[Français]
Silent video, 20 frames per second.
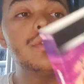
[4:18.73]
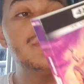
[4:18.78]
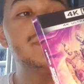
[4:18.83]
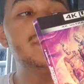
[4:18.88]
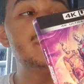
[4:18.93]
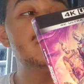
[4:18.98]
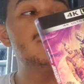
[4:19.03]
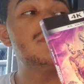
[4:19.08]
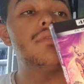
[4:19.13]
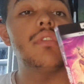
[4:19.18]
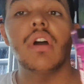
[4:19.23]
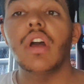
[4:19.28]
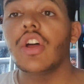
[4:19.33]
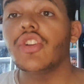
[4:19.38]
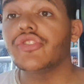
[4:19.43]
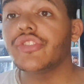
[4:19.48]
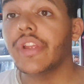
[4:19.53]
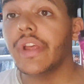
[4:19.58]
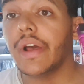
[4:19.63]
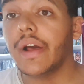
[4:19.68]
Que si je l'aurais
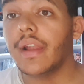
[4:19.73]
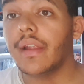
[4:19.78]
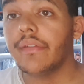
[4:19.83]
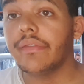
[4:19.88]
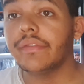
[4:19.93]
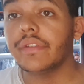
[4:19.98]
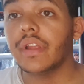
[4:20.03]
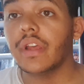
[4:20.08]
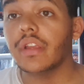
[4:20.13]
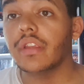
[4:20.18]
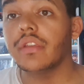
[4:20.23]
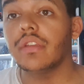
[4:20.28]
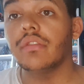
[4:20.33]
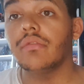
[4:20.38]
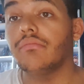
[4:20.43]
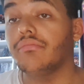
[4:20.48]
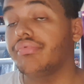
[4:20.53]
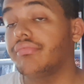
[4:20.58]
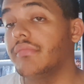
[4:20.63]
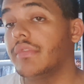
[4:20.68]
acheté à la
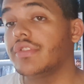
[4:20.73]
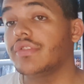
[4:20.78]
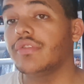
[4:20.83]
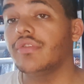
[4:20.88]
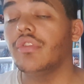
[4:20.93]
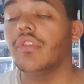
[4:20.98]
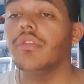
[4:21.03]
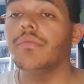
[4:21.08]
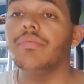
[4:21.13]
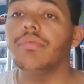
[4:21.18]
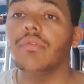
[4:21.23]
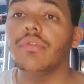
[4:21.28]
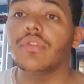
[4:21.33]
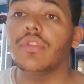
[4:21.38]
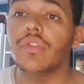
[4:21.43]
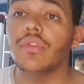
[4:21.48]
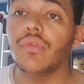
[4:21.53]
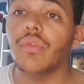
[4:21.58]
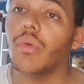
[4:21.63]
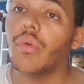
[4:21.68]
Fnac, bah, j'en aurais
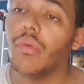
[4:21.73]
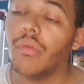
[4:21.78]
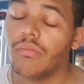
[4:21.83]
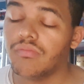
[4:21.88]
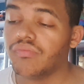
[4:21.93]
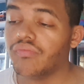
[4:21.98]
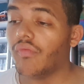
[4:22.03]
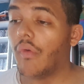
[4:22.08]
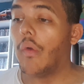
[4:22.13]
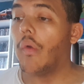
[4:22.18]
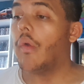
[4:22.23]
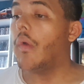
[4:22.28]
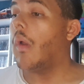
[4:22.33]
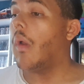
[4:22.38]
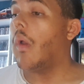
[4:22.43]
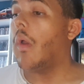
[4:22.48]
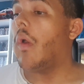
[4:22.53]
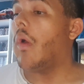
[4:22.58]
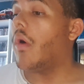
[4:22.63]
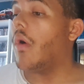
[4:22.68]
pour 30 euros.
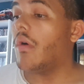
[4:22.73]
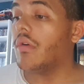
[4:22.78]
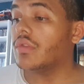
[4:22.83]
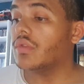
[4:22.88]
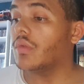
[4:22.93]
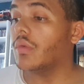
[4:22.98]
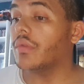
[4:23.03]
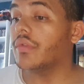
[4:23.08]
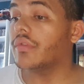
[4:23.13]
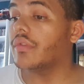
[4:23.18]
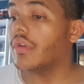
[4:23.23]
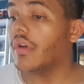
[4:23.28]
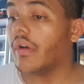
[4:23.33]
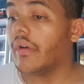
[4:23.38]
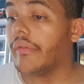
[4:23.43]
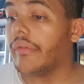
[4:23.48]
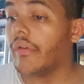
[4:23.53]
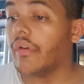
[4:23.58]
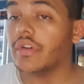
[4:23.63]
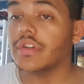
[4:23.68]
Donc
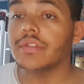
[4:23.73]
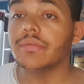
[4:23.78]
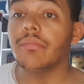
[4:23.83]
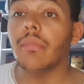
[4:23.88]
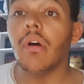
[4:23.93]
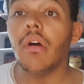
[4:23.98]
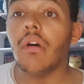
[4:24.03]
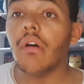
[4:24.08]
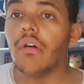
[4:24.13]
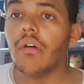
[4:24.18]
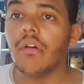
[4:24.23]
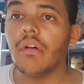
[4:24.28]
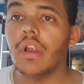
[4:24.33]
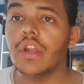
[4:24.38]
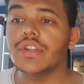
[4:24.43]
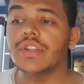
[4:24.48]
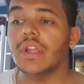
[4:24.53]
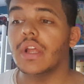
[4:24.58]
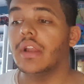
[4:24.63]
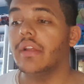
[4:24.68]
euh, franchement, euh,
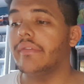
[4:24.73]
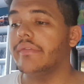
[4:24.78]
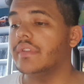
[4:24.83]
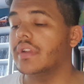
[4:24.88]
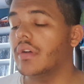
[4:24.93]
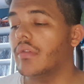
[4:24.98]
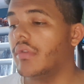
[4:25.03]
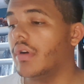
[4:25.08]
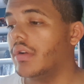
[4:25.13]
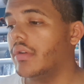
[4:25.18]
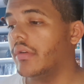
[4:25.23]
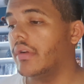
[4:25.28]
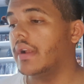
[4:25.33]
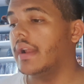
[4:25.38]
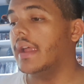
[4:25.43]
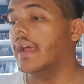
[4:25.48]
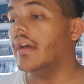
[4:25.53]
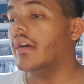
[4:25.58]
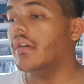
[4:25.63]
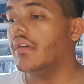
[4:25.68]
l'acheter à la Fnac ou à
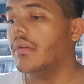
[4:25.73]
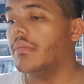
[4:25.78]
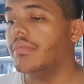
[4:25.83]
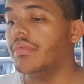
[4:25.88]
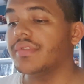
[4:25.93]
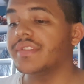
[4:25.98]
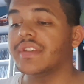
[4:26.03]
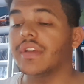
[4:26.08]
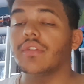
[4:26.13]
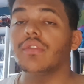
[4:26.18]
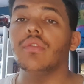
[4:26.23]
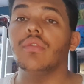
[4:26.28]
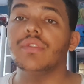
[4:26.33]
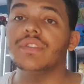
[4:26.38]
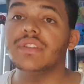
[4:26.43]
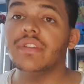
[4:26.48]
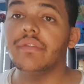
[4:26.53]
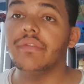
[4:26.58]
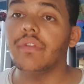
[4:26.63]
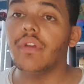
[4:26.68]
Leclerc, pour 5
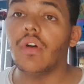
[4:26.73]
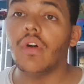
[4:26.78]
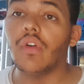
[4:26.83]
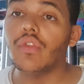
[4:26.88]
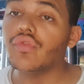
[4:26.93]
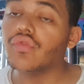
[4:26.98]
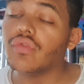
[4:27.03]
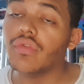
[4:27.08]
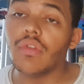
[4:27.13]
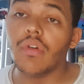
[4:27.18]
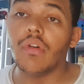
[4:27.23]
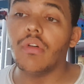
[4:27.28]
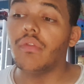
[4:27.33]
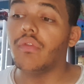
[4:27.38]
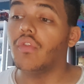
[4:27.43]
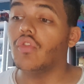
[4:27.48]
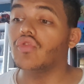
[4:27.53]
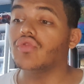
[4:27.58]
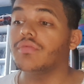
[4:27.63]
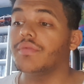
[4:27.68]
euros de différence,
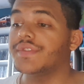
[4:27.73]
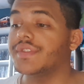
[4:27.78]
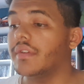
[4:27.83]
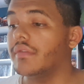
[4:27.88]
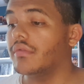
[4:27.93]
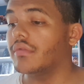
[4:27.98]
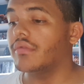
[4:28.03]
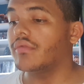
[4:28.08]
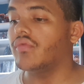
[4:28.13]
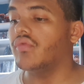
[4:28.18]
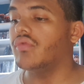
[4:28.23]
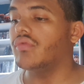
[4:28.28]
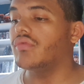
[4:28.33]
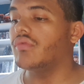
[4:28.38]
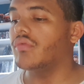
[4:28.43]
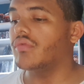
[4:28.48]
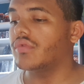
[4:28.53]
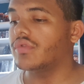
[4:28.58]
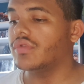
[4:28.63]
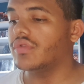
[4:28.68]
franchement ça vaut le coup.
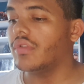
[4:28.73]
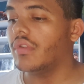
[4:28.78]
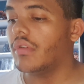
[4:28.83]
Donc